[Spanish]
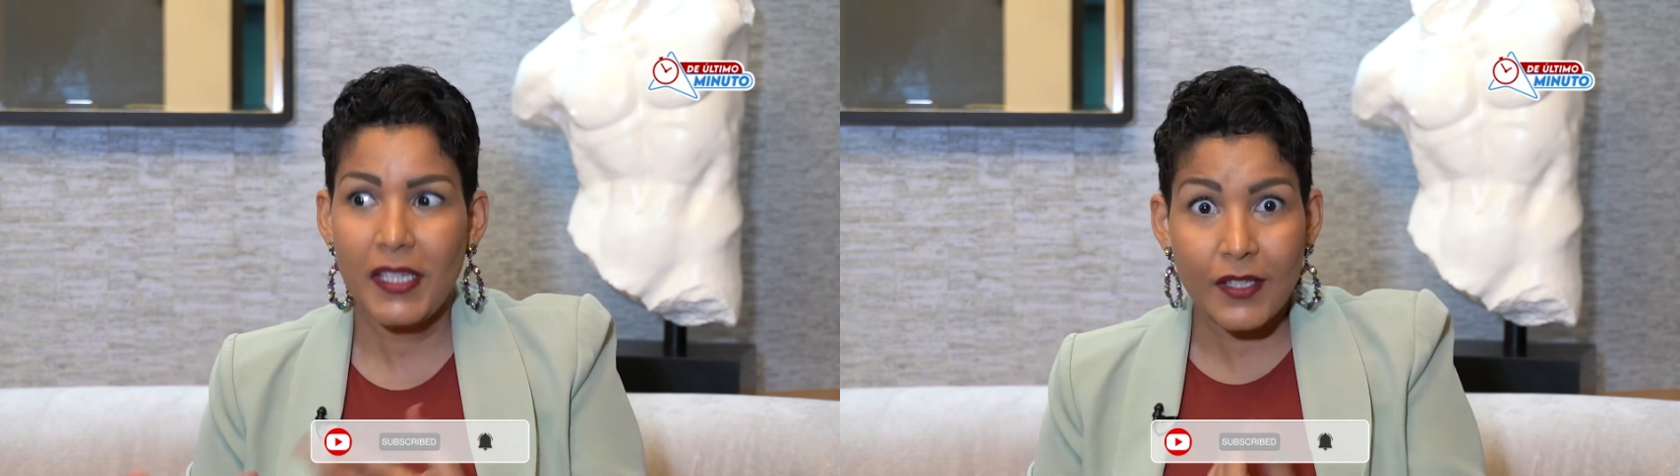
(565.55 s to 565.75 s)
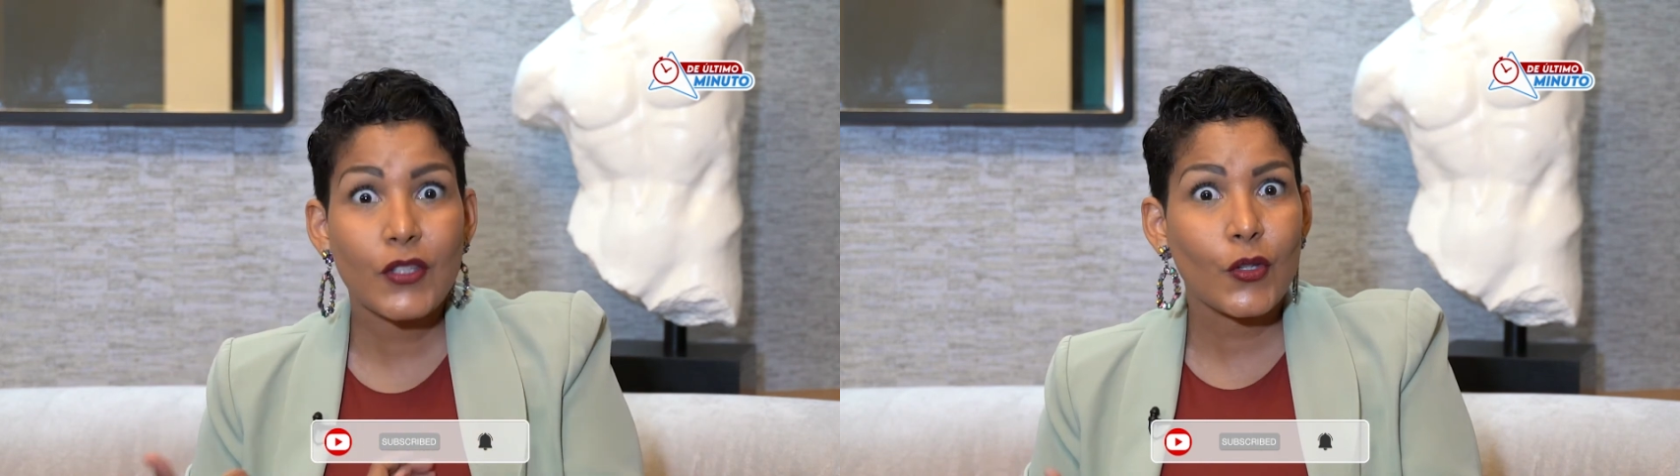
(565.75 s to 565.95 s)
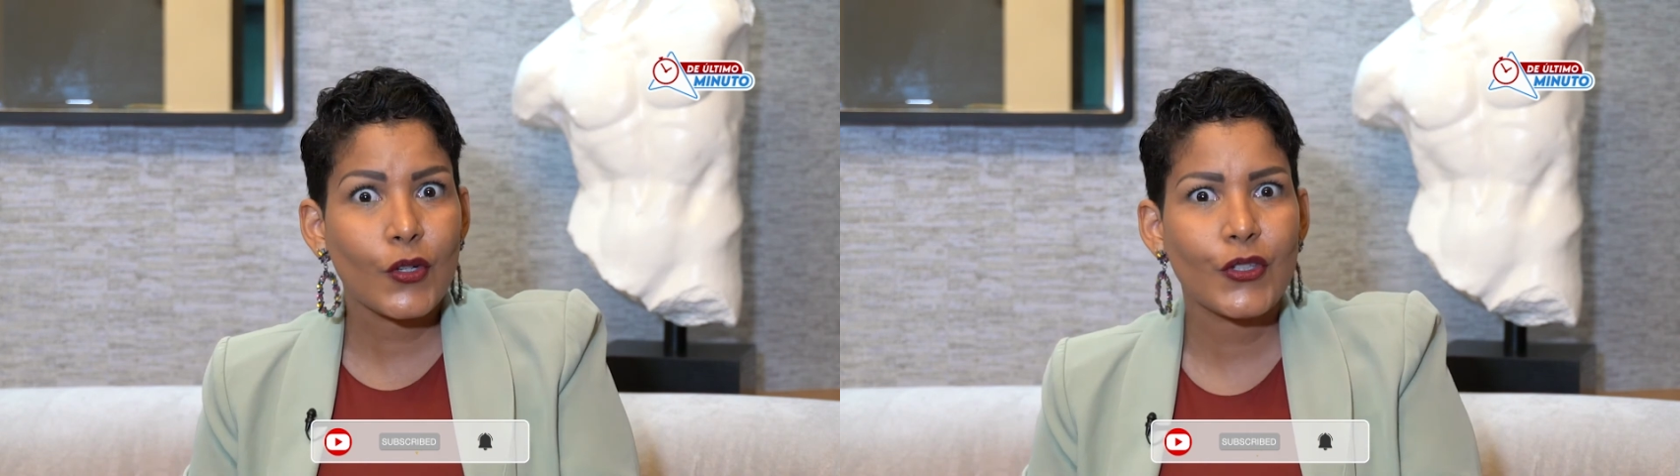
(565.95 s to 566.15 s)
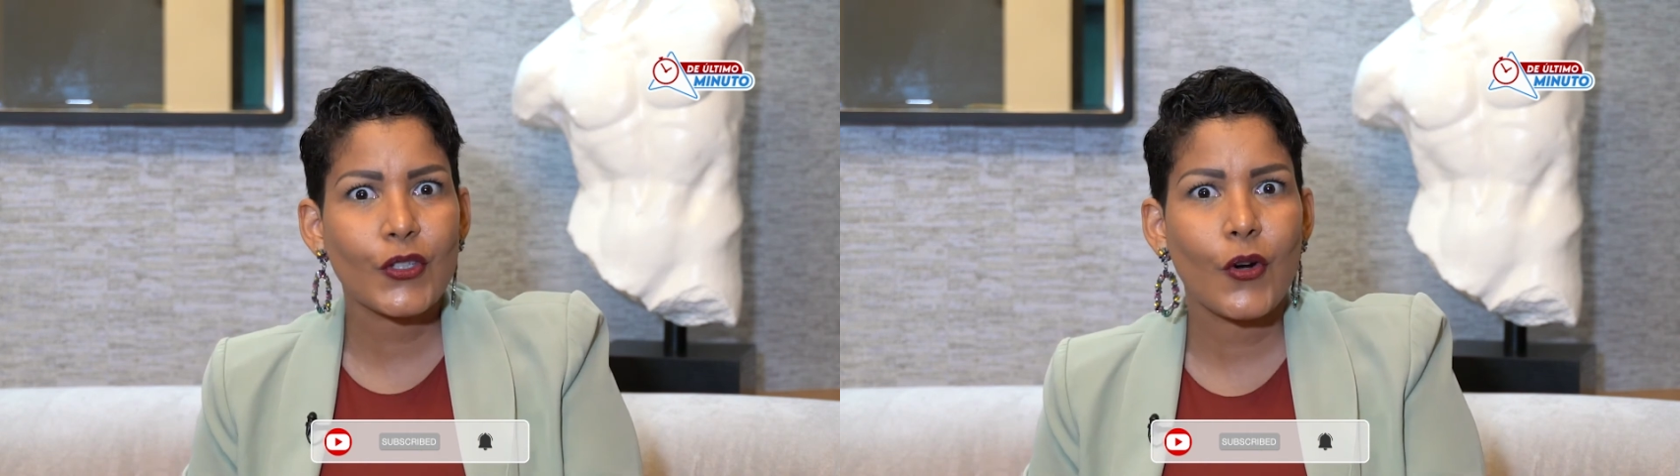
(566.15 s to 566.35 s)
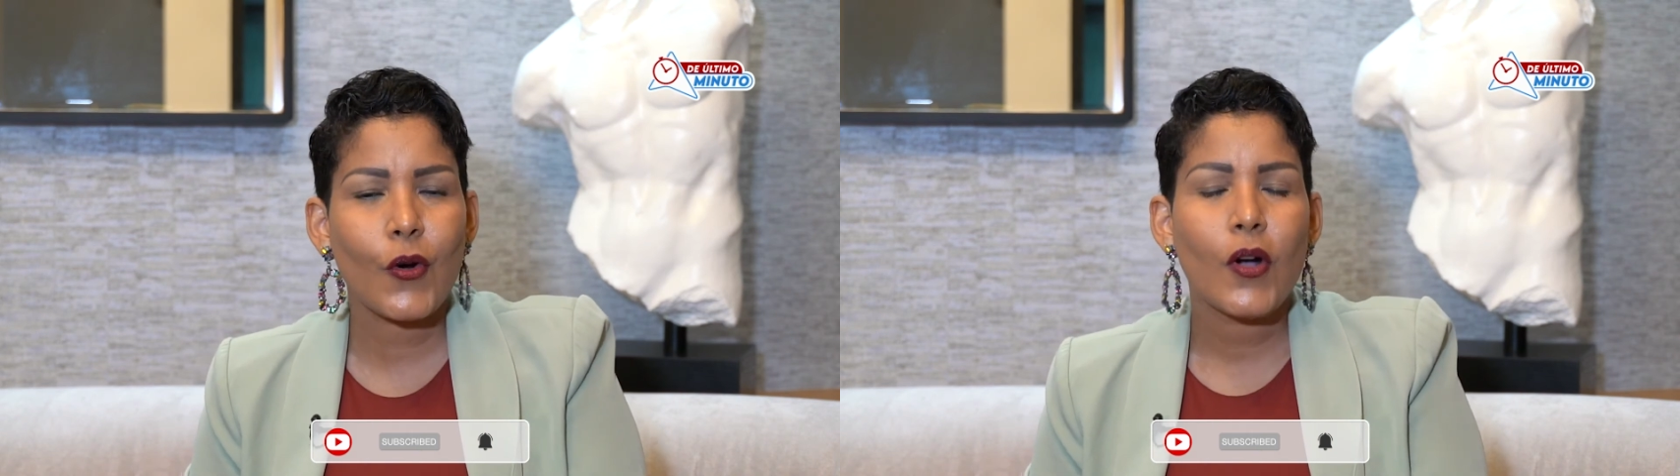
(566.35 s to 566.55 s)
quién soy
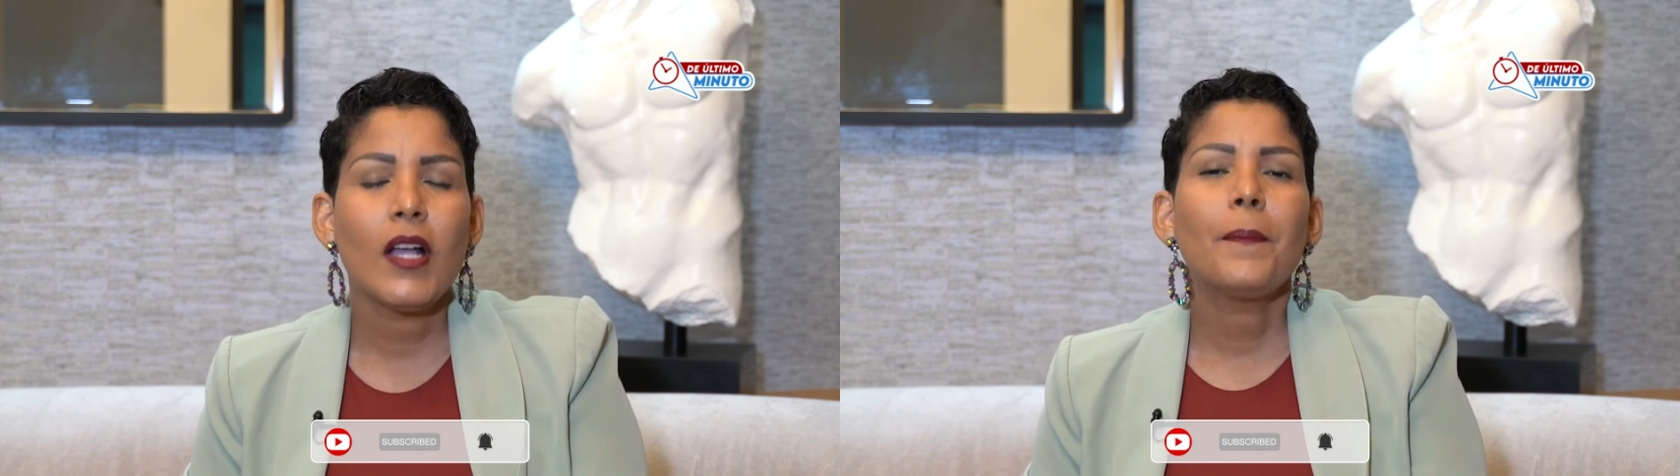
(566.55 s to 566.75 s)
yo,